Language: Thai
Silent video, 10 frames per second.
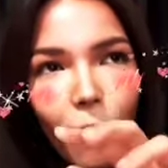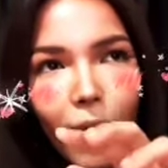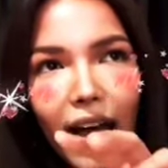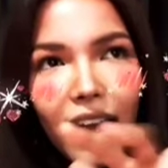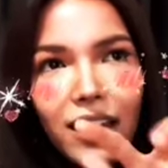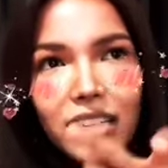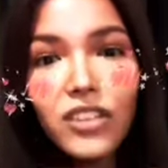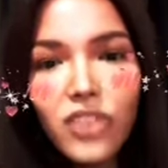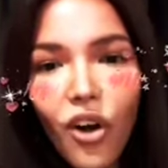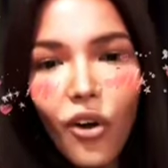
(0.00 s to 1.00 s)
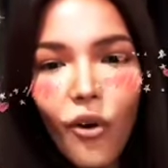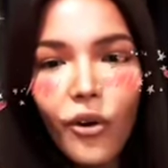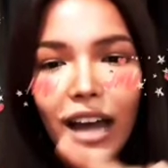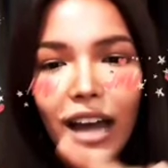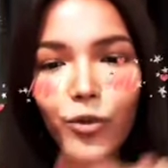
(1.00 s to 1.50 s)
ทั้งสองคนอะรู้
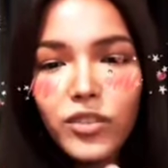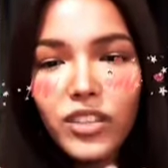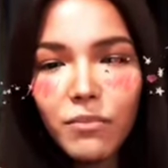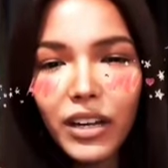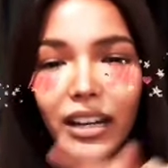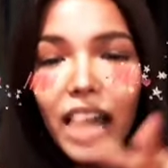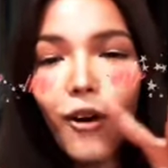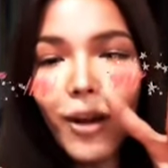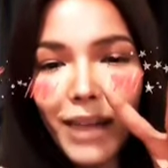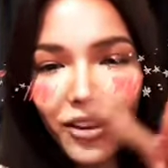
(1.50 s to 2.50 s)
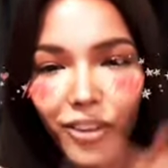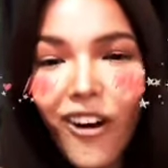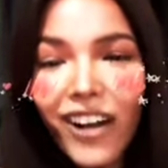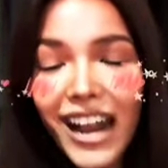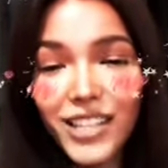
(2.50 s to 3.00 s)
สึกเหมือนเขากำลังรอใครสั
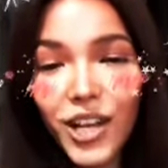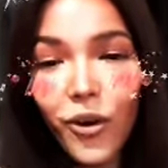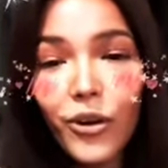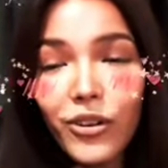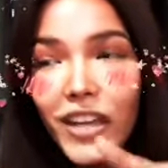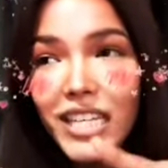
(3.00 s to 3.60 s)
กคนโดยที่